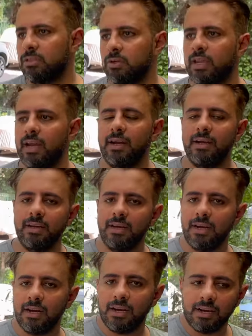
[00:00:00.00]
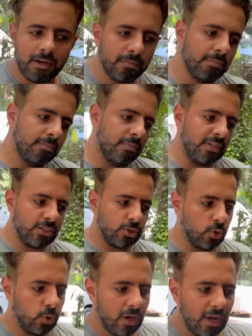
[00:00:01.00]
तो क्या है अगर हम
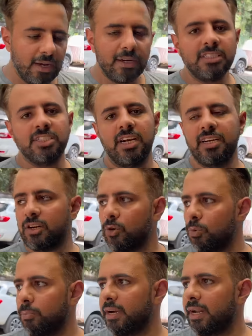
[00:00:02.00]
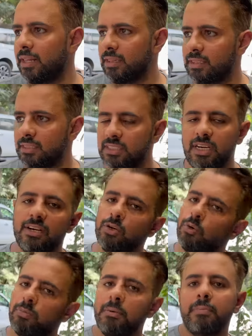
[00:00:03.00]
इसको अलग शेल्टर होम में डालते हैं शेल्टर
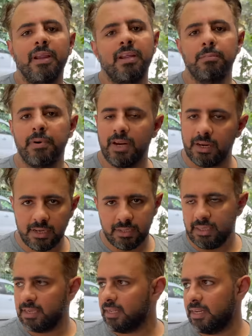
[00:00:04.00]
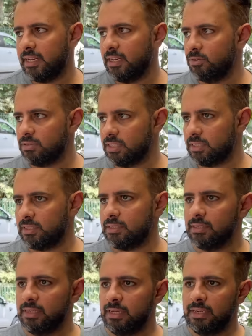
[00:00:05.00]
होम ने पहले ही मना कर दिया कि नहीं हो सकता
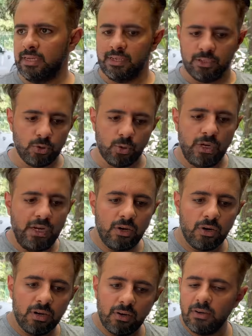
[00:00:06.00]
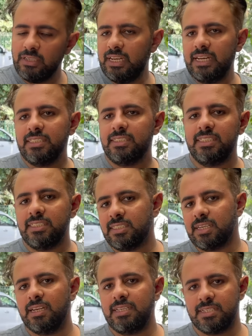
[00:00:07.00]
तो और ये चीज़
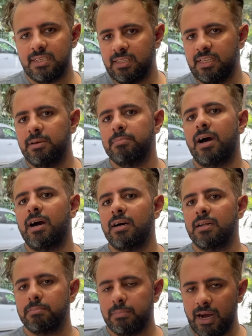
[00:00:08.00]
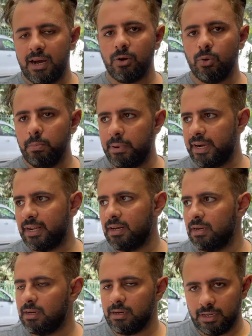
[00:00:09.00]
चल नहीं सकती कि माँ बाहर हो बेटा
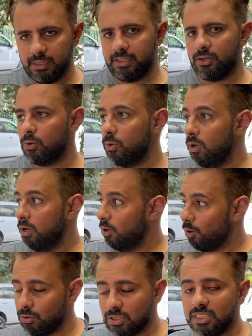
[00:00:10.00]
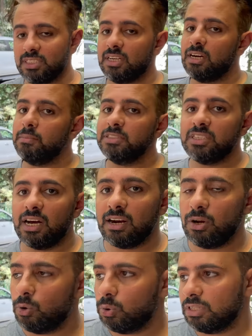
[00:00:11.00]
अंदर हो और उसके चक्कर में चार
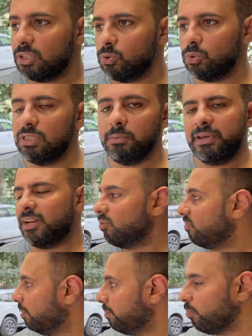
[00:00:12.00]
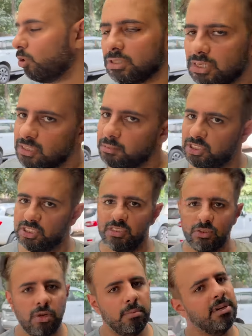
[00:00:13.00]
लोग ना दूध नहीं पी रहे और वहाँ पे बहुत गंद मचा है
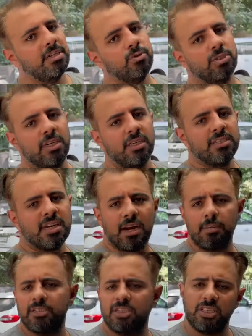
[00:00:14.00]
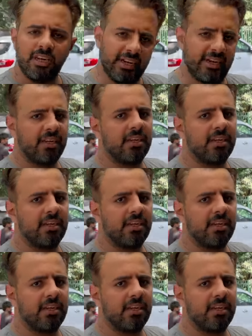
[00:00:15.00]
तो हमने सोचा कि सारे बच्चे रिटेन